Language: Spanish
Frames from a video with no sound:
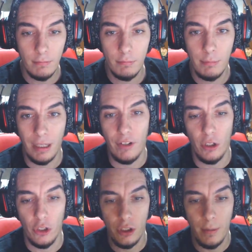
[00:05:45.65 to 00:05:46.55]
Me refiero,
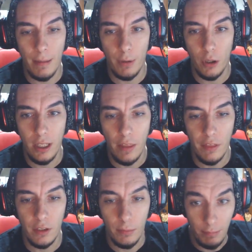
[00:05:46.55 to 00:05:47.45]
no se ve a Broly
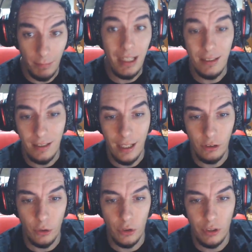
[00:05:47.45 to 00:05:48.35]
haciendo... ¿Veis?
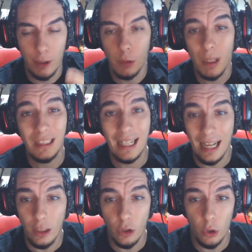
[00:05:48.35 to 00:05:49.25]
Esto. Se ve como
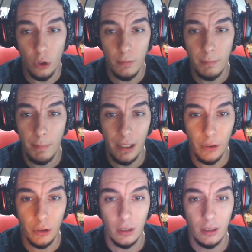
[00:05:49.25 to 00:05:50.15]
atacándolo,
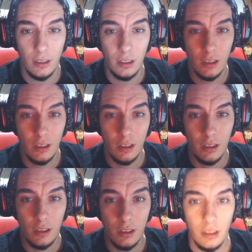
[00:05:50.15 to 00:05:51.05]
pero
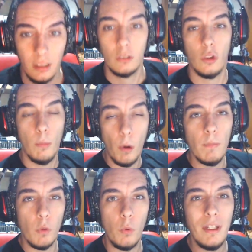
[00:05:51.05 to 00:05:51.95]
como
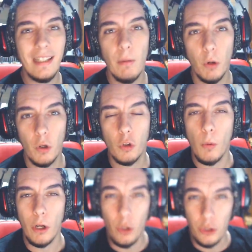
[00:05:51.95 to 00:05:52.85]
Whis
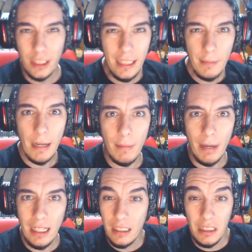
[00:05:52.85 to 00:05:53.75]
como, que lo esquiva,
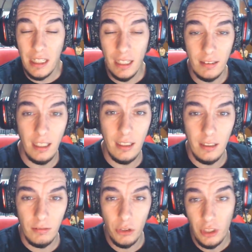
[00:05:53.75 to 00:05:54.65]
¿vale? Y ya está.
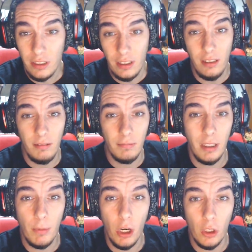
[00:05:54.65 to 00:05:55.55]
No sé si
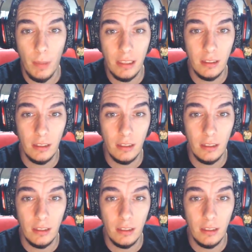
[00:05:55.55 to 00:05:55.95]
veremos algo más.